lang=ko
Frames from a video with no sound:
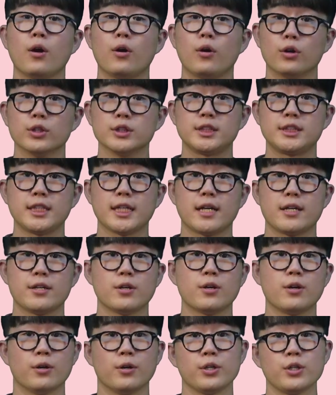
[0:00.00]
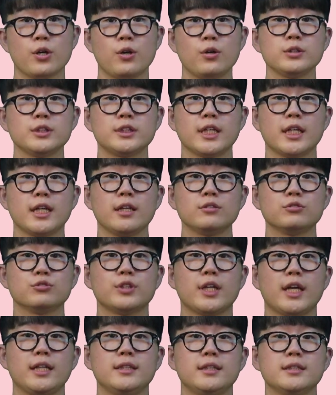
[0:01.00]
어찌하여 형제의
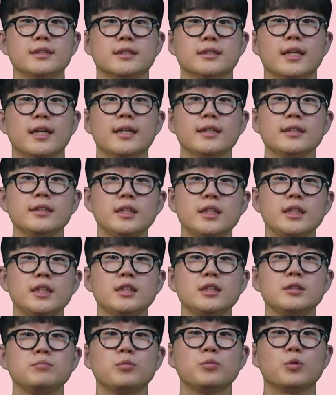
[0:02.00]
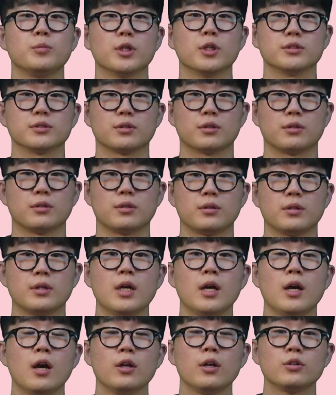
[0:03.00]
눈에 있는 티는 보면서
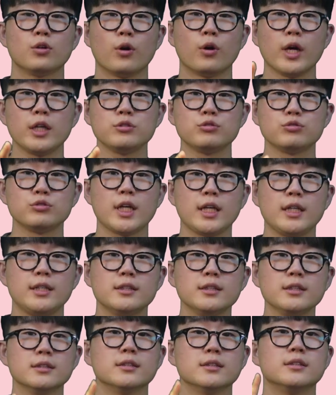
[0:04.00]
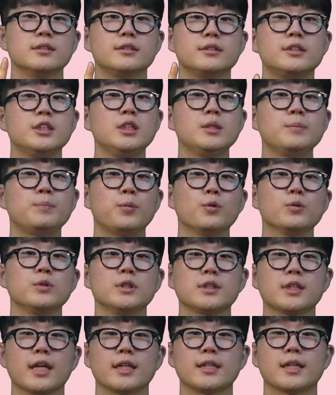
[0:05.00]
너의 눈에 있는
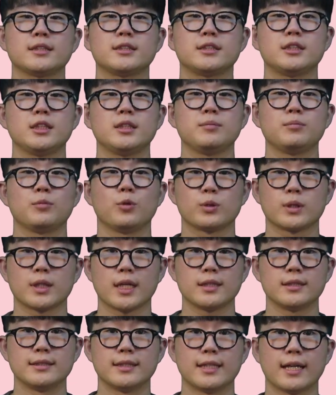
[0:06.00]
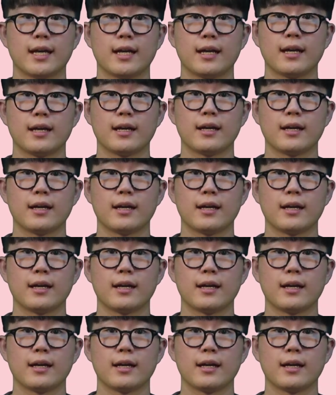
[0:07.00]
들보는 깨닫지 못하느냐.